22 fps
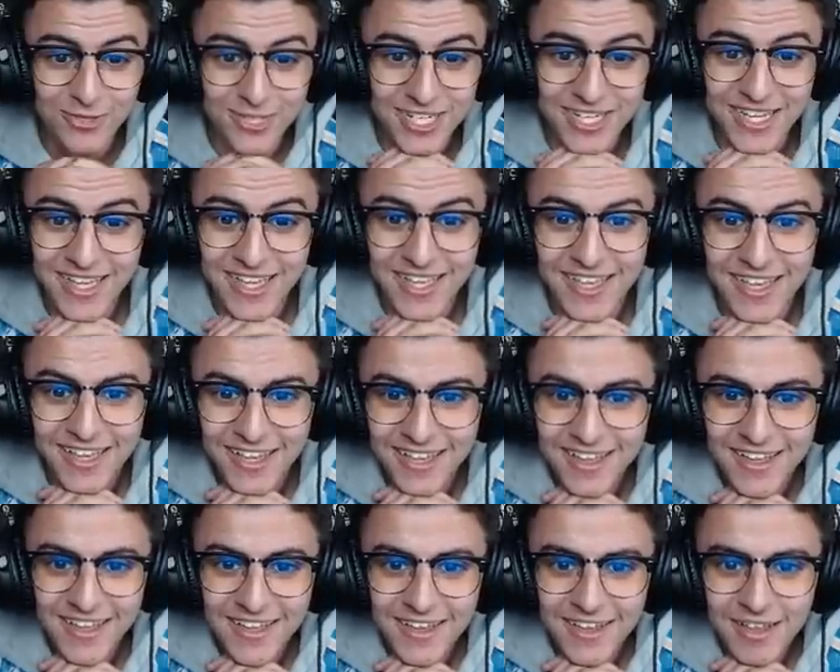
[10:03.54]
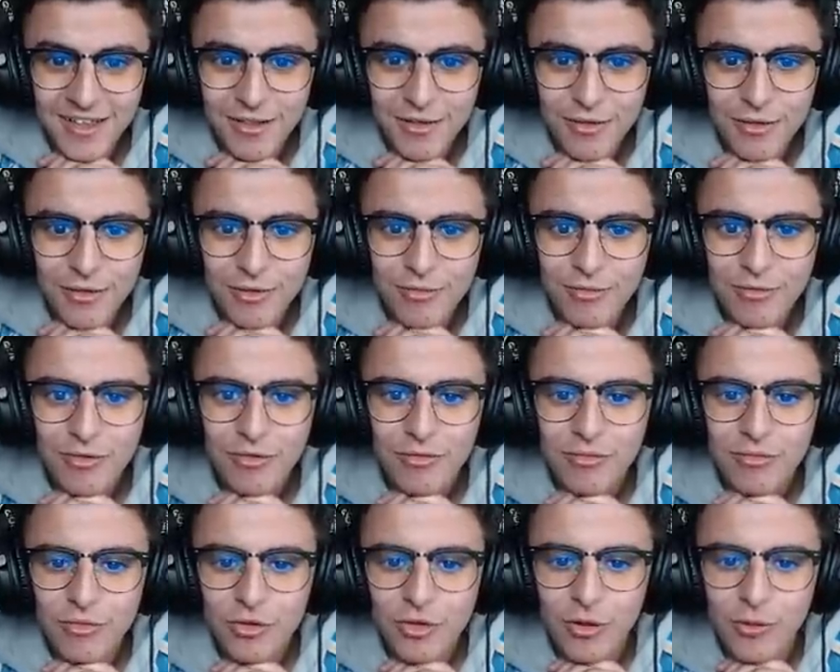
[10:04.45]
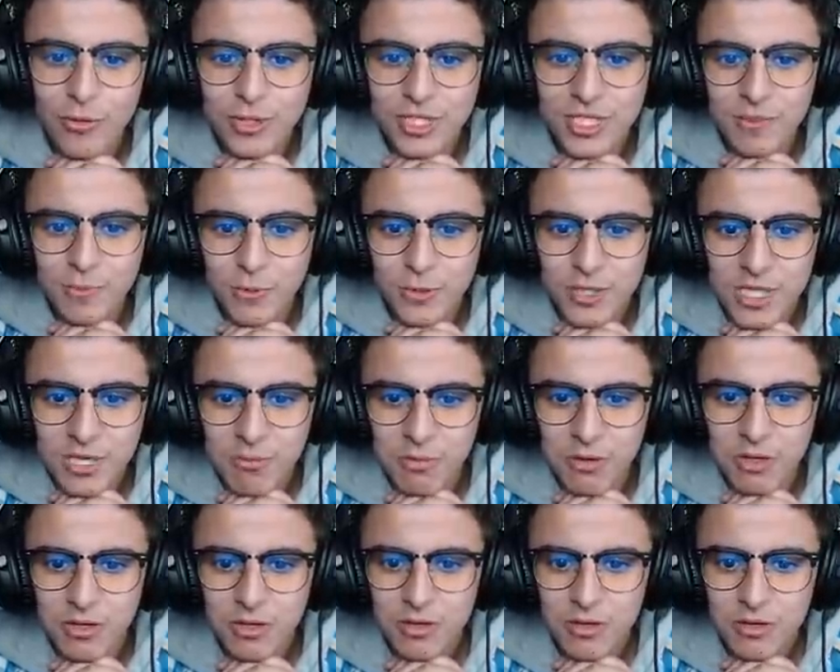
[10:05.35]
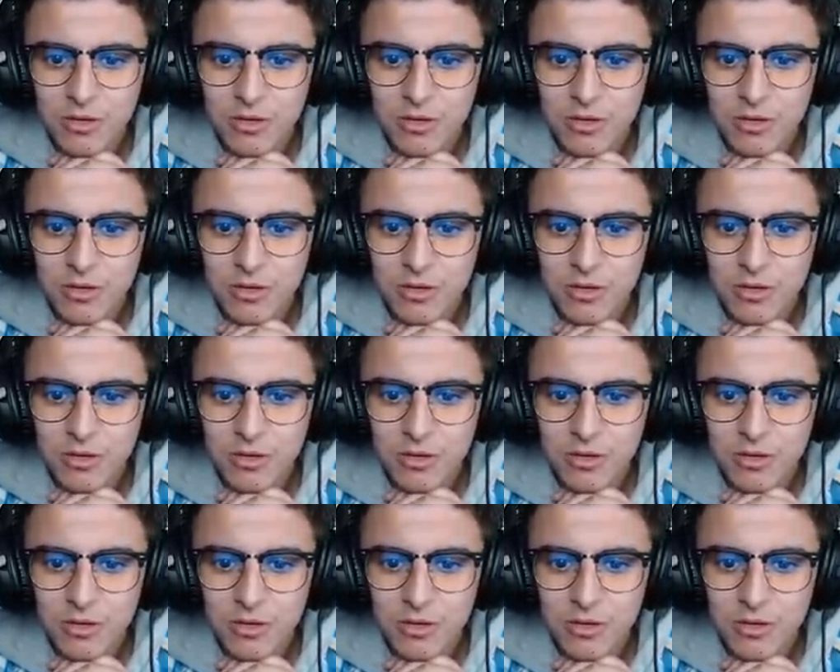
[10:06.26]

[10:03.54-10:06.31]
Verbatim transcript: toucher Comment c'est possible